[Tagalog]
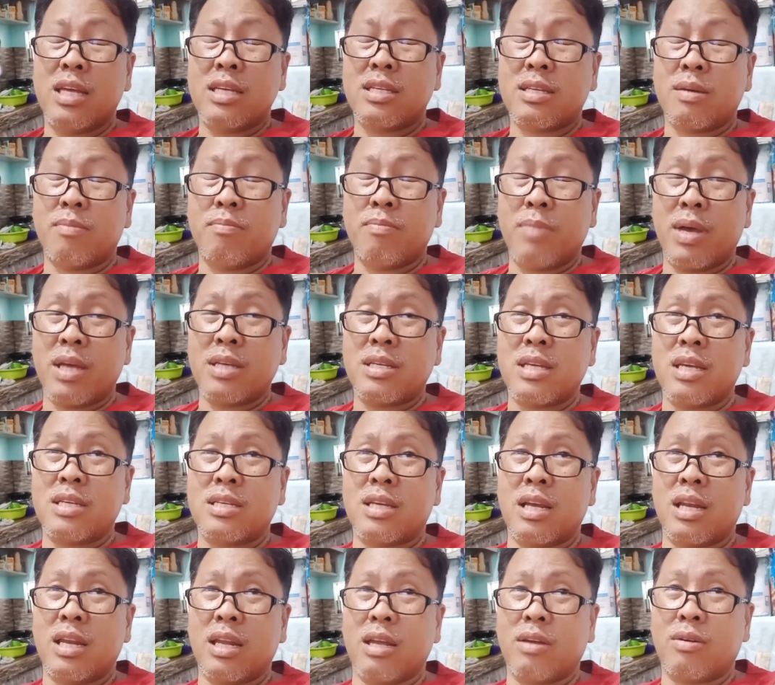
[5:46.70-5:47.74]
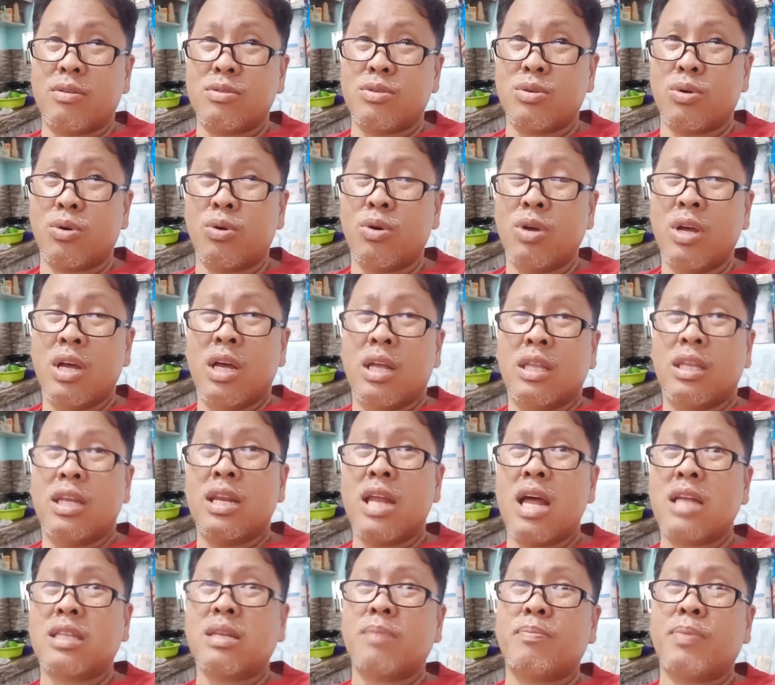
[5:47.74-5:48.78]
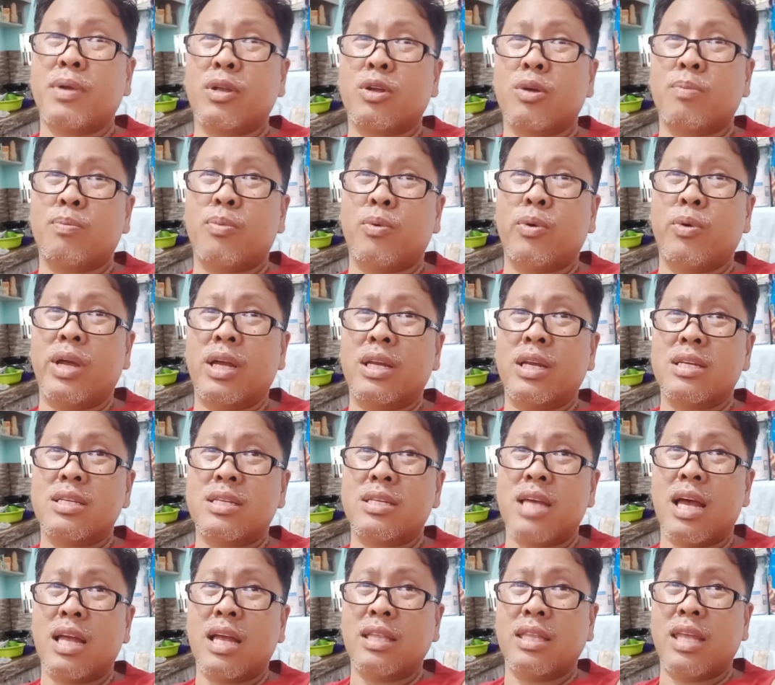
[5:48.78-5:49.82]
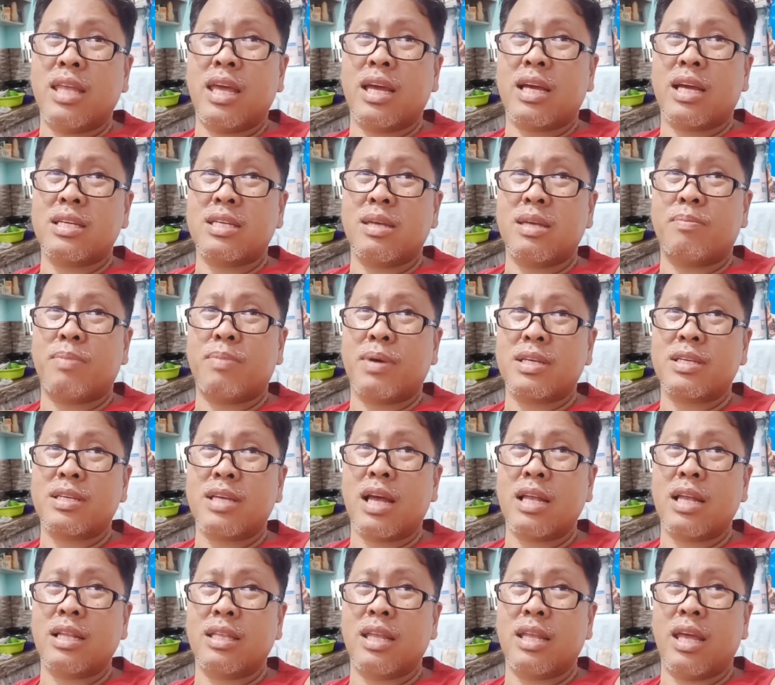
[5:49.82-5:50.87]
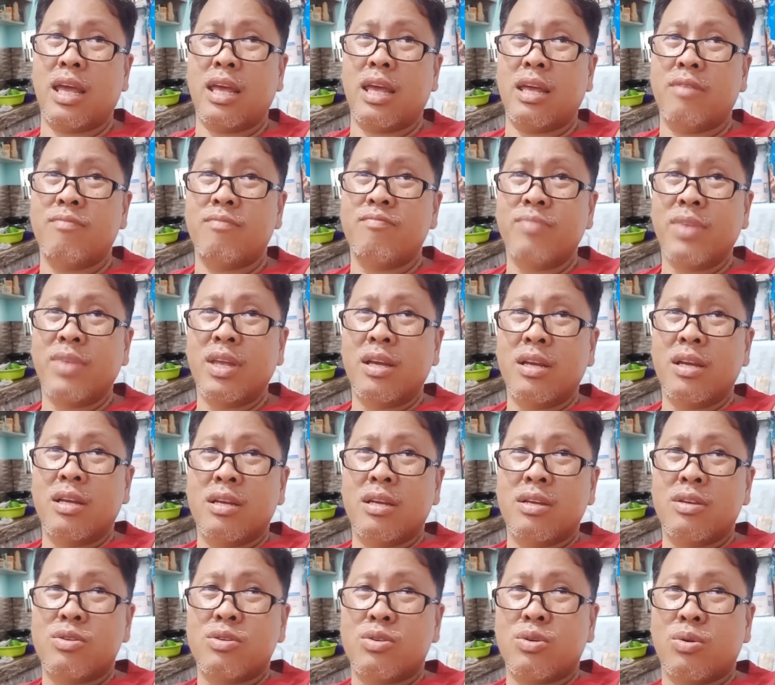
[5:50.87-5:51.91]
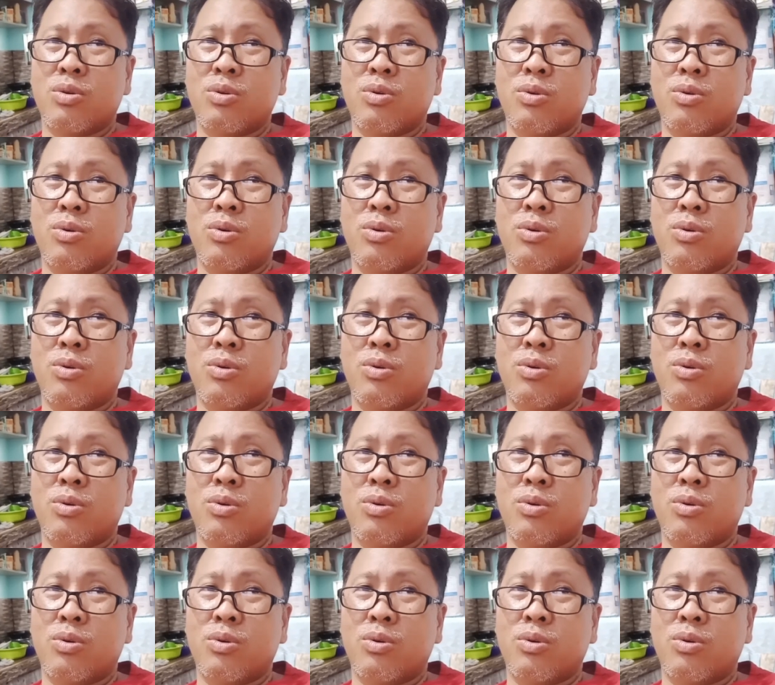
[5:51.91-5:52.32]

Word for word: isang beses ang linggo. So, tinatapad ko po yan ng Sunday kasi pag Sunday, so,